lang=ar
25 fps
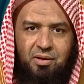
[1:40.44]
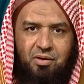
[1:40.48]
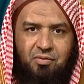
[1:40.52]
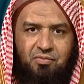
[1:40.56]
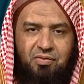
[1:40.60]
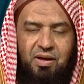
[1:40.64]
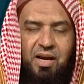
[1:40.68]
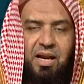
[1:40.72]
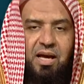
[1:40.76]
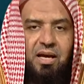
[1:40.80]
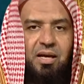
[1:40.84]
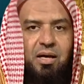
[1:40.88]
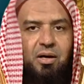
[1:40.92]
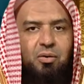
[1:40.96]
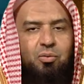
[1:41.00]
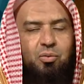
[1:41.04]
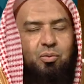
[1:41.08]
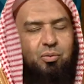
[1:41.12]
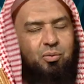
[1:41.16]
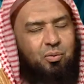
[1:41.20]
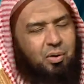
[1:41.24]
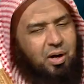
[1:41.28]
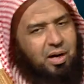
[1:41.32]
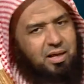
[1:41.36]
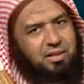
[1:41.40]
فلا
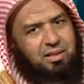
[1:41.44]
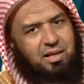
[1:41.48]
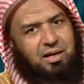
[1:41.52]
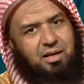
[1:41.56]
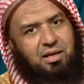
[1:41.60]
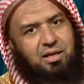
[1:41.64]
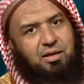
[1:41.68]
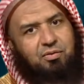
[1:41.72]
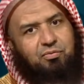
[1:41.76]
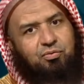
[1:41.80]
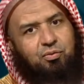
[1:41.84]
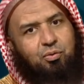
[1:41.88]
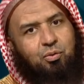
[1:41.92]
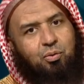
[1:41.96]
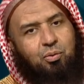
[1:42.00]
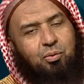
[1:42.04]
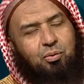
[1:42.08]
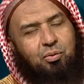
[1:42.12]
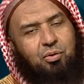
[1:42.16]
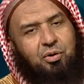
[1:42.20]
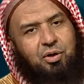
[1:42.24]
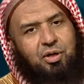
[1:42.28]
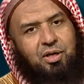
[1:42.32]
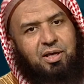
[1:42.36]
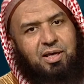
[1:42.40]
يكون هذا الحفظ
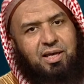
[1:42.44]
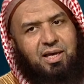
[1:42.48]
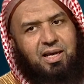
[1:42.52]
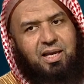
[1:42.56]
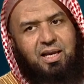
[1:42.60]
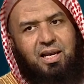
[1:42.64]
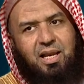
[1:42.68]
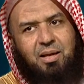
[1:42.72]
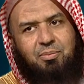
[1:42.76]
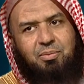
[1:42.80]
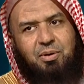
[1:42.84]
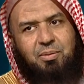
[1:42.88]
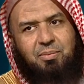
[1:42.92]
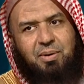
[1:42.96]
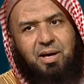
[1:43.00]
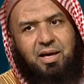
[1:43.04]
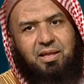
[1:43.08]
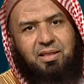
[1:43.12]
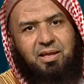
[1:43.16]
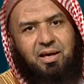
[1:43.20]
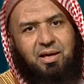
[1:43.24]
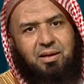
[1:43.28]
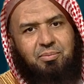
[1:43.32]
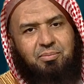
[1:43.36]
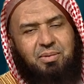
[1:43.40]
الا
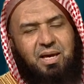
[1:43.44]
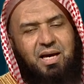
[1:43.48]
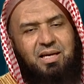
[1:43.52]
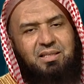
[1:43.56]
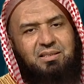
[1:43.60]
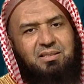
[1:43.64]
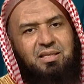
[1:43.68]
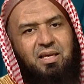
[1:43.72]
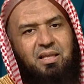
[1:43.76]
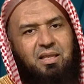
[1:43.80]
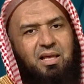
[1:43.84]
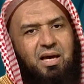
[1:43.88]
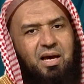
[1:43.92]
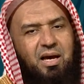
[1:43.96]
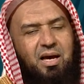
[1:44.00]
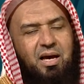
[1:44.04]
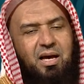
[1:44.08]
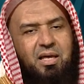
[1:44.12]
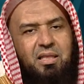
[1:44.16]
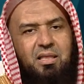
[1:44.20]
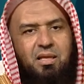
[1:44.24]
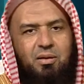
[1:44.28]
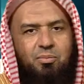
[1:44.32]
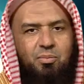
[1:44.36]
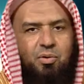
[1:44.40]
بماذا؟ بان تضع
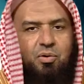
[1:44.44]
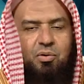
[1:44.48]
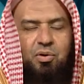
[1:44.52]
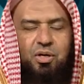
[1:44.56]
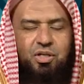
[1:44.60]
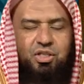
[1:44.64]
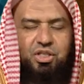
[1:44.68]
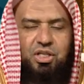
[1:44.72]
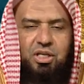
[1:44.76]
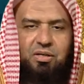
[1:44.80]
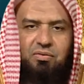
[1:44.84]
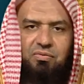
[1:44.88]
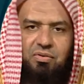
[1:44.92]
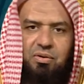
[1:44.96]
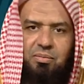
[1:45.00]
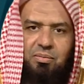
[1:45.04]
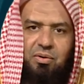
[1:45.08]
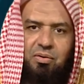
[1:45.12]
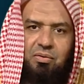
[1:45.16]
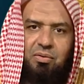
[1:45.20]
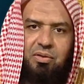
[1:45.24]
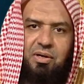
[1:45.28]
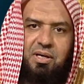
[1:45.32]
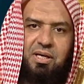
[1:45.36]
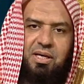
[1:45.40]
هذا المو... الشيء في
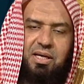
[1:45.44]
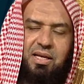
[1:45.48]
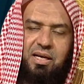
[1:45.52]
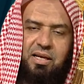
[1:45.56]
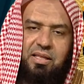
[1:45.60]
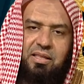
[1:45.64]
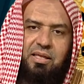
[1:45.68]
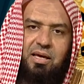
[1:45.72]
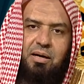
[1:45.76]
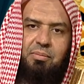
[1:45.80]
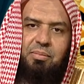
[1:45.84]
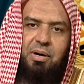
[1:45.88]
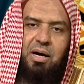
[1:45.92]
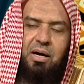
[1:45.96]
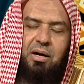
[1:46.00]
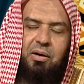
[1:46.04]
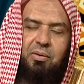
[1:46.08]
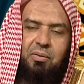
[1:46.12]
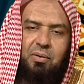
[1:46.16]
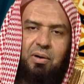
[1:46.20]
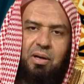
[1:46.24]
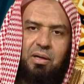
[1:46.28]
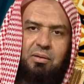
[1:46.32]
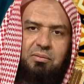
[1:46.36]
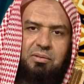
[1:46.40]
موضعه الذي
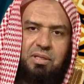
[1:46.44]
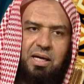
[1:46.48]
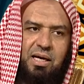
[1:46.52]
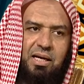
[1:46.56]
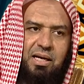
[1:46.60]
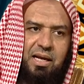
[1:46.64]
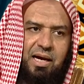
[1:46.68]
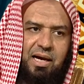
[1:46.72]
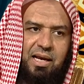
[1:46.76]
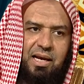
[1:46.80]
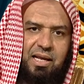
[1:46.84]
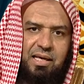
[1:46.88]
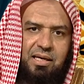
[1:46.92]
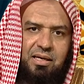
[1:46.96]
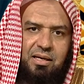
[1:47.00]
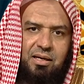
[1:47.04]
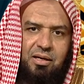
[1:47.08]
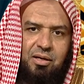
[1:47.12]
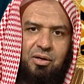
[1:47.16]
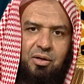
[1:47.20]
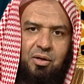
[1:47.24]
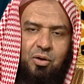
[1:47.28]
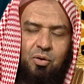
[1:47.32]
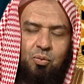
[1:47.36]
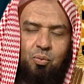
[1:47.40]
اباحه الله تعالى عليك
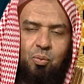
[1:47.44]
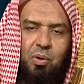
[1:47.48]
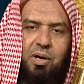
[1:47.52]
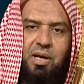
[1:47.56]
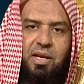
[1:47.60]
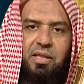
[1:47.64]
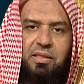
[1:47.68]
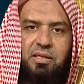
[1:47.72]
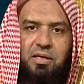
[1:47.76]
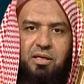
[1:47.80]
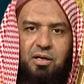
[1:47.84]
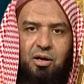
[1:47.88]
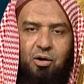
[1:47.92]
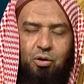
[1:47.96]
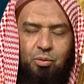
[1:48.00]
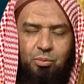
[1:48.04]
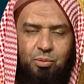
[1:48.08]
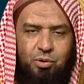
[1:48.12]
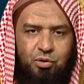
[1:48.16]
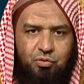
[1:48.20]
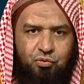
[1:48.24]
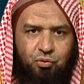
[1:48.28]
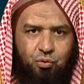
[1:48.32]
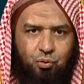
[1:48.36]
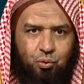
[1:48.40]
والذين
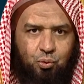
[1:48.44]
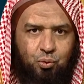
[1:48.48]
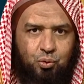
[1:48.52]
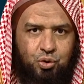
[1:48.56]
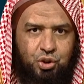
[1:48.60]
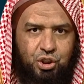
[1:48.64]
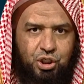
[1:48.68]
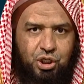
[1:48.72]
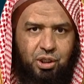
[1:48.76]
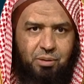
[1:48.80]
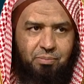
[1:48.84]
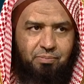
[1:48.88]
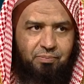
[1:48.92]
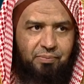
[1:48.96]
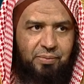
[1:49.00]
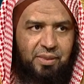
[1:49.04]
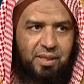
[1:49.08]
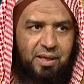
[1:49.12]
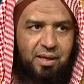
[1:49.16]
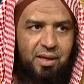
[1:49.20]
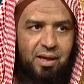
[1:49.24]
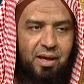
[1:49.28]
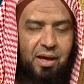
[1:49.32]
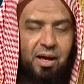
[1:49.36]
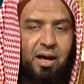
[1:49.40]
هم لفروجهم
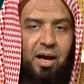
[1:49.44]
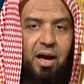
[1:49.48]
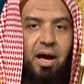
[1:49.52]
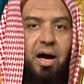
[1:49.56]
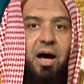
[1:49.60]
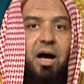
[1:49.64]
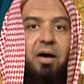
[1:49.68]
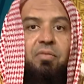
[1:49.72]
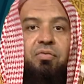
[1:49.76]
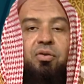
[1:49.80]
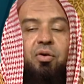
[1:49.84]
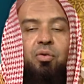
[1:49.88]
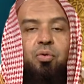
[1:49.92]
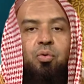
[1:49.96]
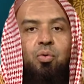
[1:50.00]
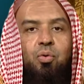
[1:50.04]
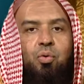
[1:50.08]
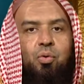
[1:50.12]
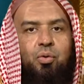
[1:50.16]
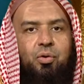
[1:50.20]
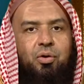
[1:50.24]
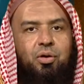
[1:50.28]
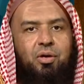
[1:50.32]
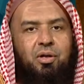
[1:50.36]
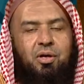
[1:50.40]
حافظون
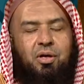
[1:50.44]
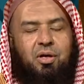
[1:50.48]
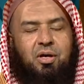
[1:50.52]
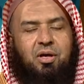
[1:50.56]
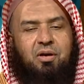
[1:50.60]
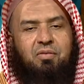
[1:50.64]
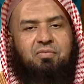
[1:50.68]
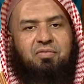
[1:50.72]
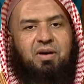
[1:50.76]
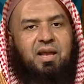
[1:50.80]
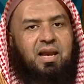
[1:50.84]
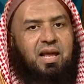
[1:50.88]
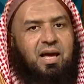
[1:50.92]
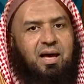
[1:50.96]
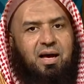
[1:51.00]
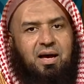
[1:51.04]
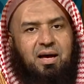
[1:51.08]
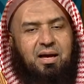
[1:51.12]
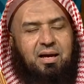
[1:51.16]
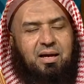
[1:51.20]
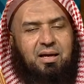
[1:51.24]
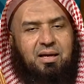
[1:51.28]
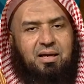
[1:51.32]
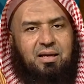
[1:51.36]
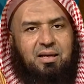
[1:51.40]
حافظون فلا
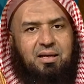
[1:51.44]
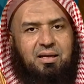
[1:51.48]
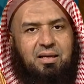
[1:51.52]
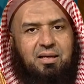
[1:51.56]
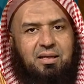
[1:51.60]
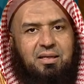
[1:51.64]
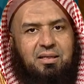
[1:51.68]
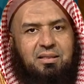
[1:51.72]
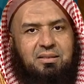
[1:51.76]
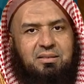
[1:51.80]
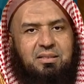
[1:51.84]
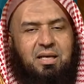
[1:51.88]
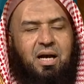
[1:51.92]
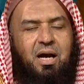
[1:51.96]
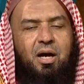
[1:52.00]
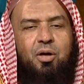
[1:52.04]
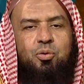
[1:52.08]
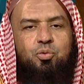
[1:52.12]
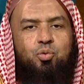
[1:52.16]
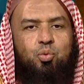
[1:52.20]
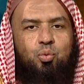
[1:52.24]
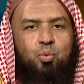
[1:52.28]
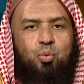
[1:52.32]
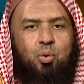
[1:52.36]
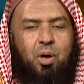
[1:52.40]

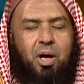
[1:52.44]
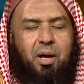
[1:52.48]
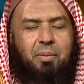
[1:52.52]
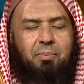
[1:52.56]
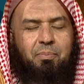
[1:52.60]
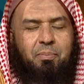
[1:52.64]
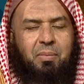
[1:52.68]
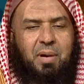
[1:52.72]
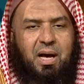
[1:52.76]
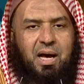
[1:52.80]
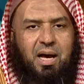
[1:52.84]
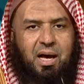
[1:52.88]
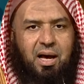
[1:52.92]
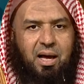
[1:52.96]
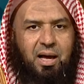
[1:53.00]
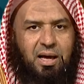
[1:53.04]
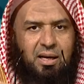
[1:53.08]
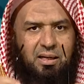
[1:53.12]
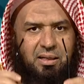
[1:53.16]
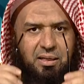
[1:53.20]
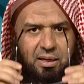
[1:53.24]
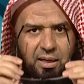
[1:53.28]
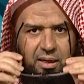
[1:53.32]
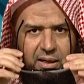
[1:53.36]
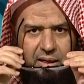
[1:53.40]
تعدو عما
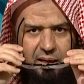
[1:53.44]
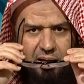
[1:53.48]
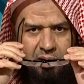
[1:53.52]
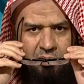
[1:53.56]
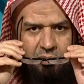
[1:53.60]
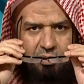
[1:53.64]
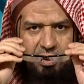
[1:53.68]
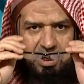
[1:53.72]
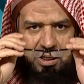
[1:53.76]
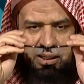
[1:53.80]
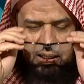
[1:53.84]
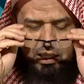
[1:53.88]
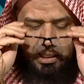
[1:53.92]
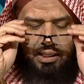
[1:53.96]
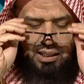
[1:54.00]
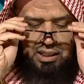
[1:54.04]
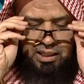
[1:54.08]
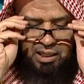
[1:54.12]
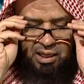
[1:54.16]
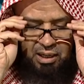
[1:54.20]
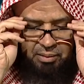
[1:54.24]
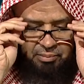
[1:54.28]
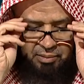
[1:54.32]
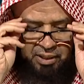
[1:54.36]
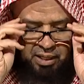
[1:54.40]
احل الله لك
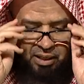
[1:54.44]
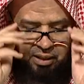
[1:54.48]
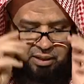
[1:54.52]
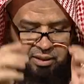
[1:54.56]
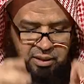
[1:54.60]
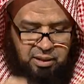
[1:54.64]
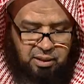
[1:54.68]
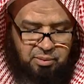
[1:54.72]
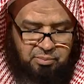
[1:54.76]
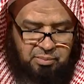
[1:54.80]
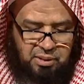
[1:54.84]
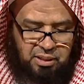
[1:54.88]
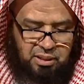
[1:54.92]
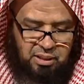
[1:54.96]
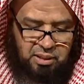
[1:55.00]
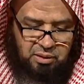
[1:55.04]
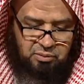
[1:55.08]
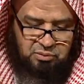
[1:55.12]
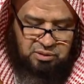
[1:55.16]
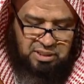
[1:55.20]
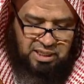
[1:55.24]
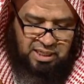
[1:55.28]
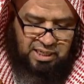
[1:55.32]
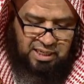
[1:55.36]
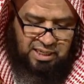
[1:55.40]
الى ما حرم
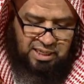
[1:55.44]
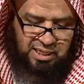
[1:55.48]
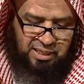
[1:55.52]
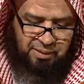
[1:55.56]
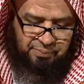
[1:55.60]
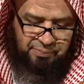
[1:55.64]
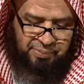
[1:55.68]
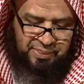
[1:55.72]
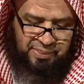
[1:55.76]
الله تعالى